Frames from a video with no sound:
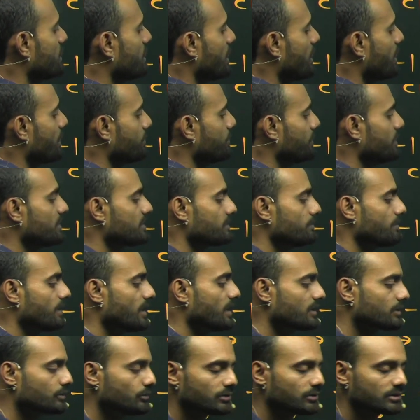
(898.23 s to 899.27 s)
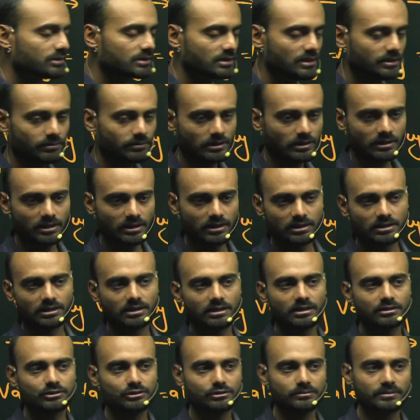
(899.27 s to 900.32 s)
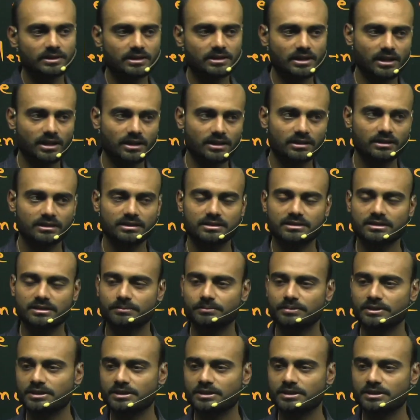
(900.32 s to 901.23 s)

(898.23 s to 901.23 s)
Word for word: आप इस बात को सिर्फ इतना जो बताए हैं इसके पीछे